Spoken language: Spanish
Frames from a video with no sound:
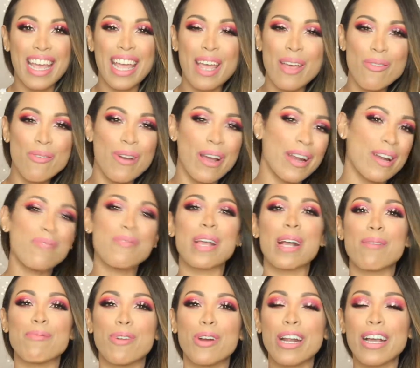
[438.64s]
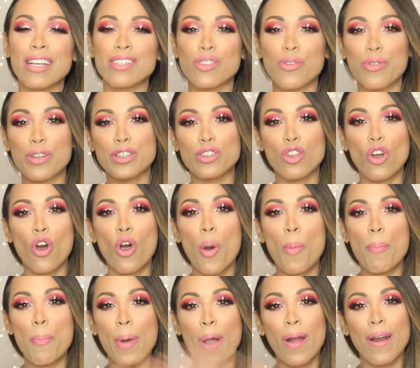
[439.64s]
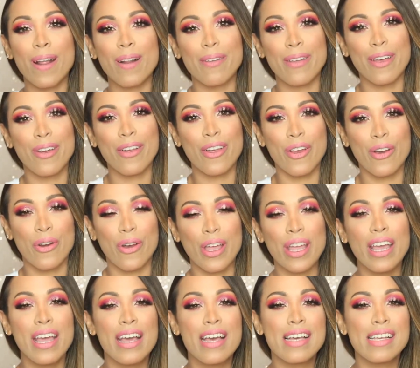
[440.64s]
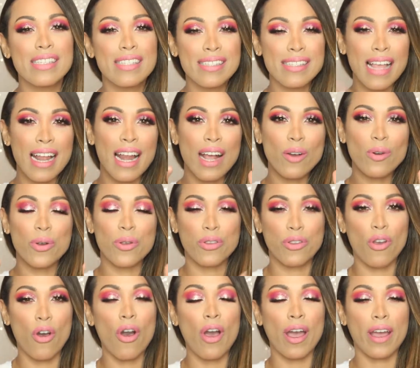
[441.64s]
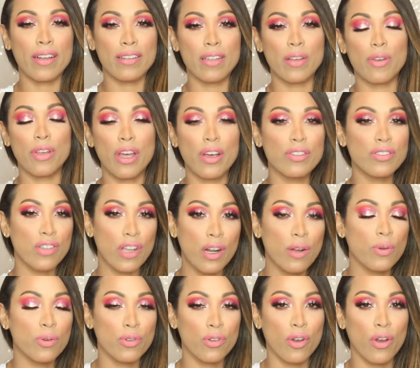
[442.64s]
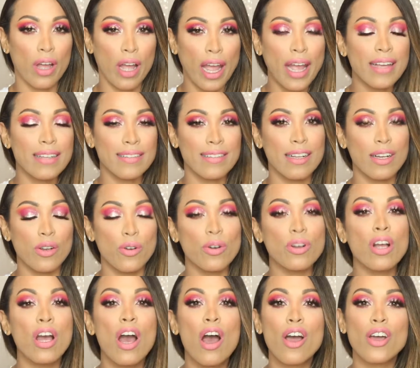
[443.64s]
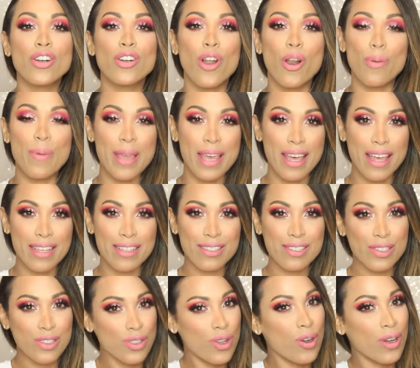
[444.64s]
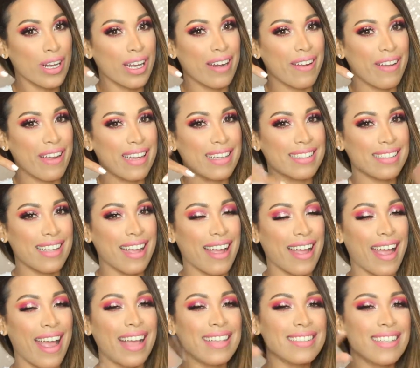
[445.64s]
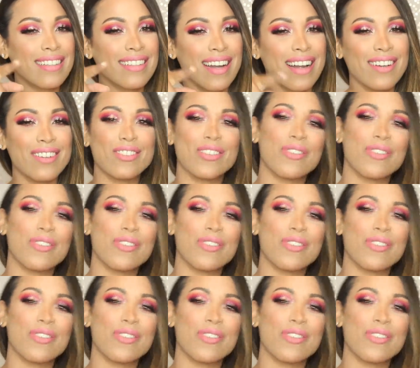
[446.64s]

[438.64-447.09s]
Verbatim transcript: Y bueno, mis amores, eso fue todo por el video de hoy. Si les gustó este video, si les gustó este look, no olviden suscribirse, encender las